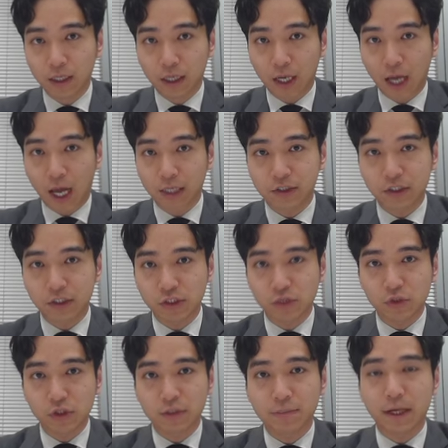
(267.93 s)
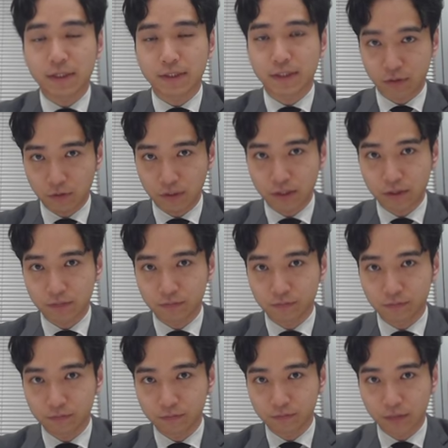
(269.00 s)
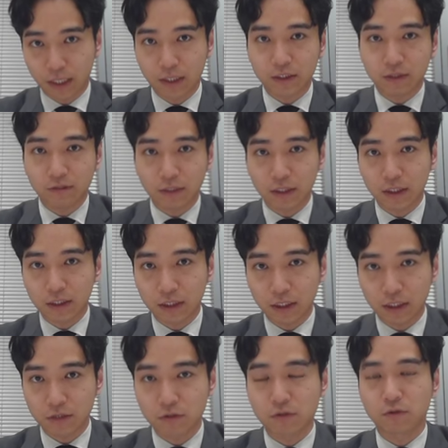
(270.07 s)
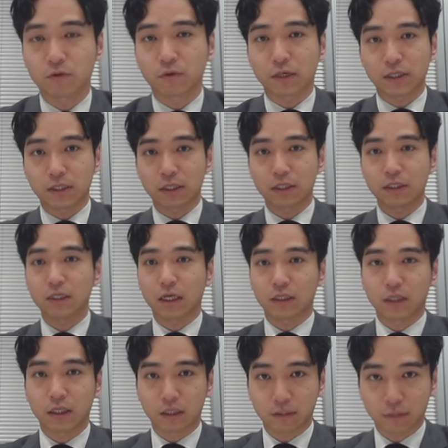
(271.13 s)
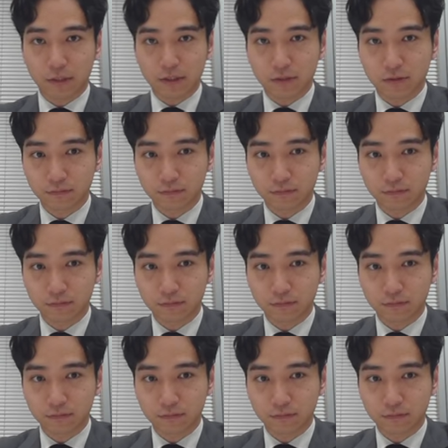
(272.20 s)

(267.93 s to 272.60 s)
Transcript: はちじゅうにパーセント です。はちわり型で追徴課税になっていきます。